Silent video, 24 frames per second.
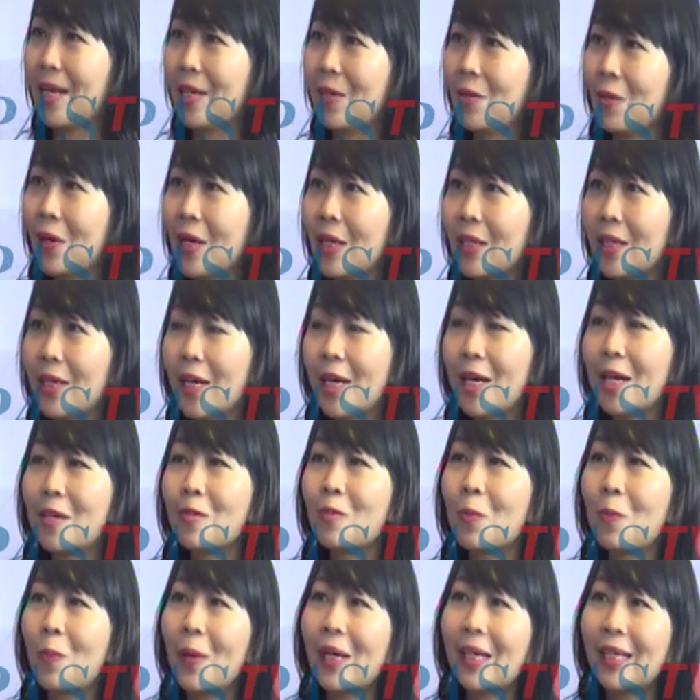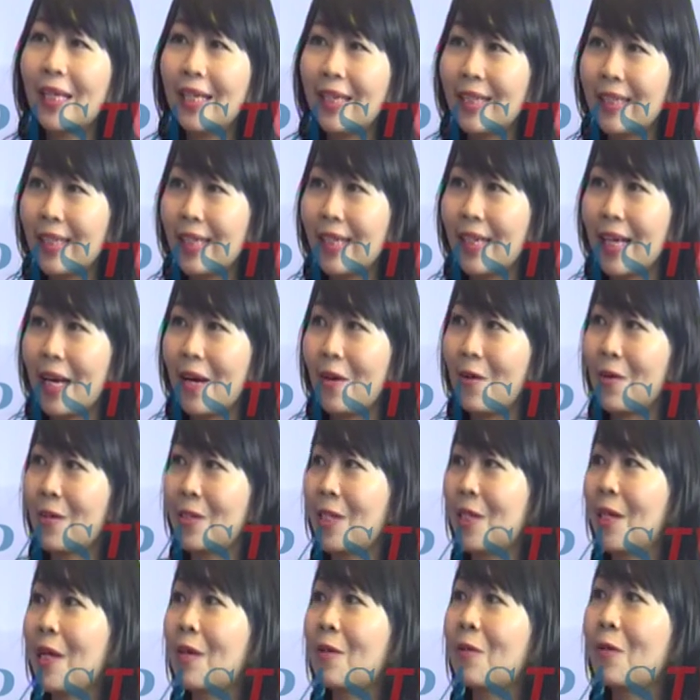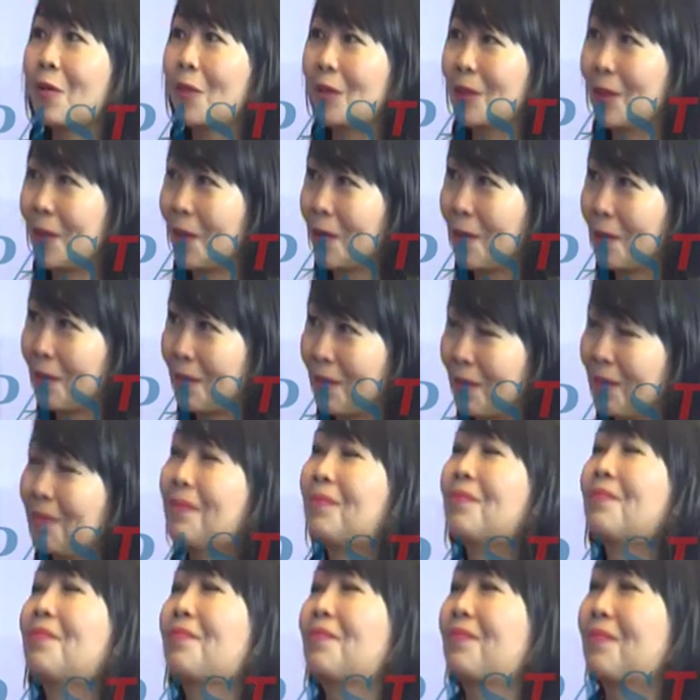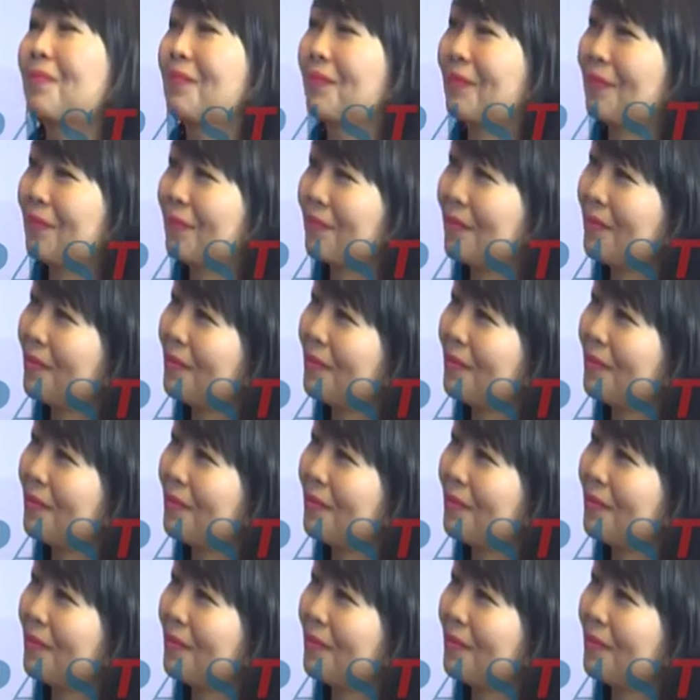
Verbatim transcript: itu kan tidak ada asupan gizi ya, oksigen hmm. kosong. Yeah jadi sebenarnya